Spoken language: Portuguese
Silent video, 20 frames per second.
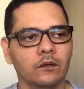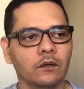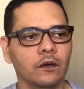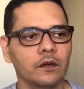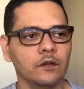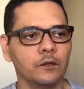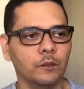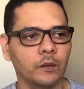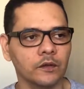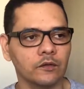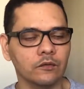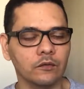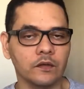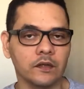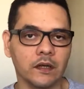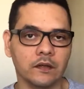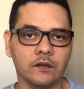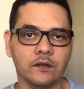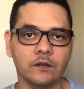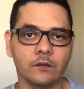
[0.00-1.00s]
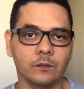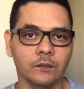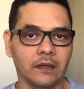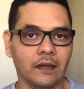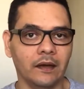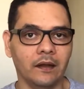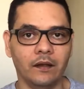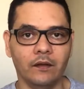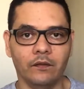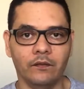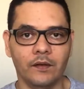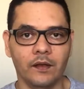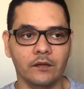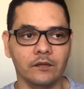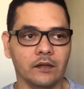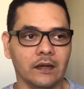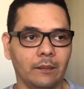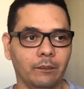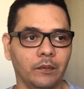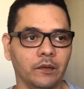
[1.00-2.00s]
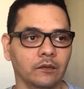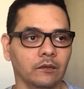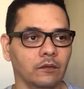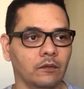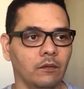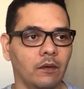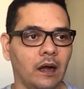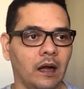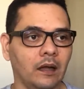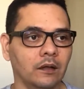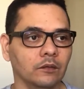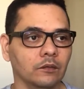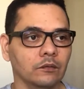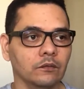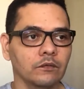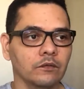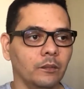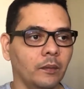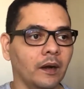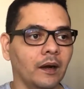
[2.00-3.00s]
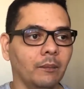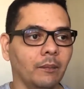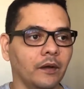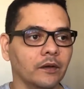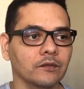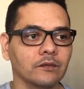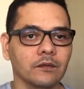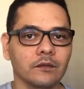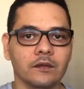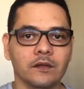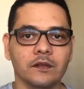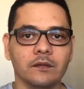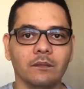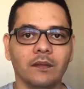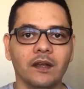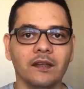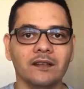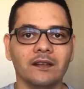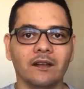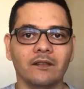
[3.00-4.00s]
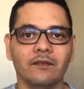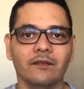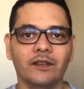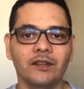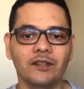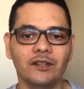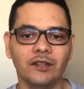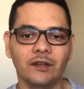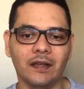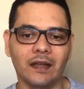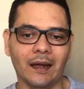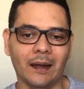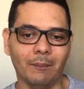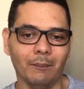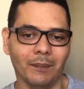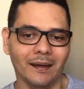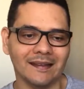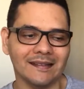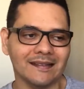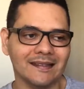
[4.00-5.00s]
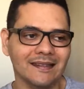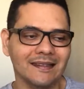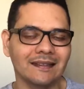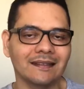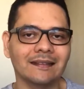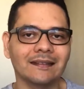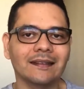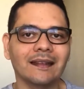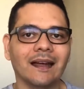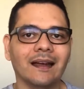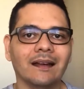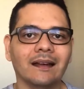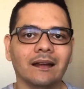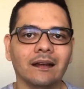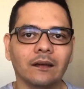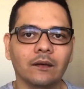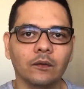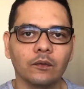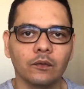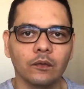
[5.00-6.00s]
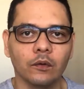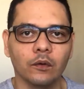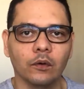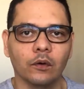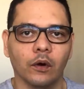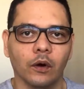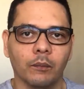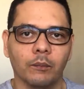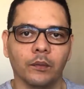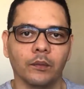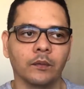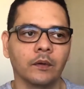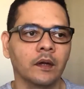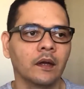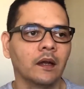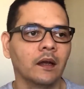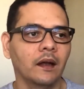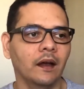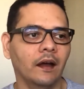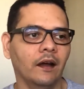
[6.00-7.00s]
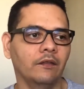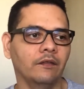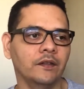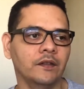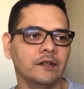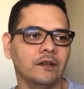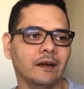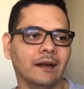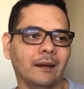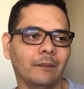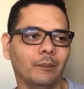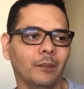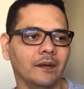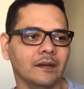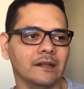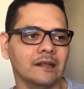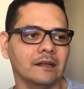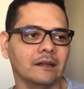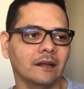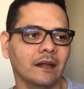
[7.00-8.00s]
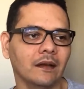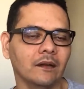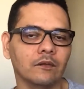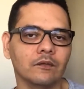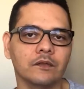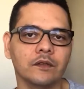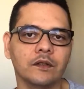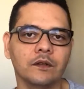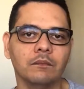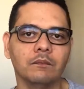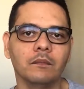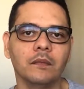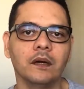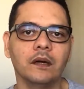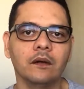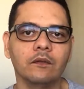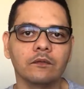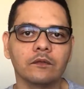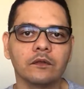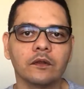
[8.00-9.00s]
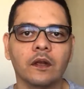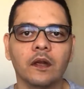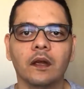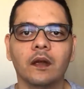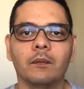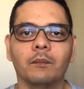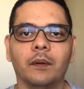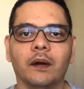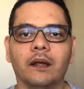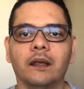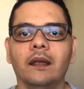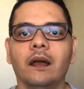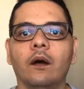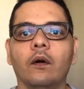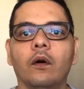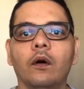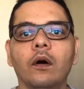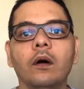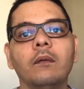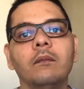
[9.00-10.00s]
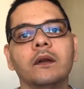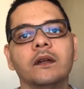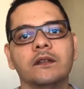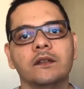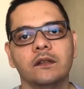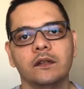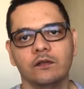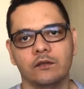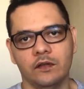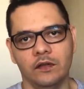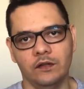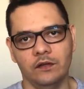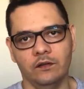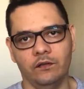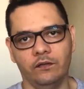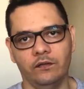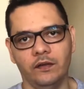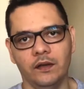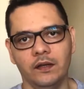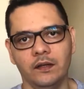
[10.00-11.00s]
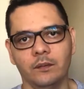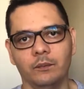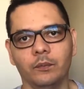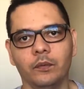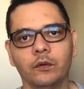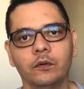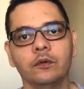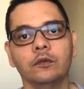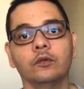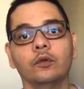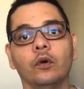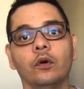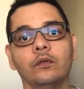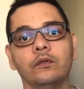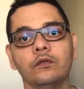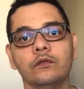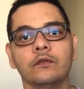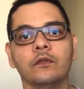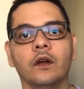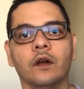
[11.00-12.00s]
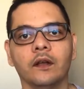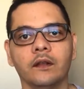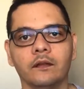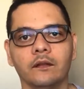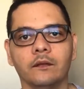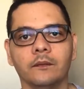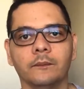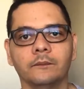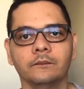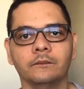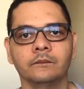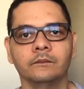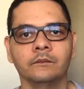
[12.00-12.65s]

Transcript: Nós, pastores, assim como está lá em Efésios capítulo 4, uns para pastores e mestres, a fim de capacitar o corpo, a fim de capacitar os irmãos para que a obra de Deus seja feita por todos nós.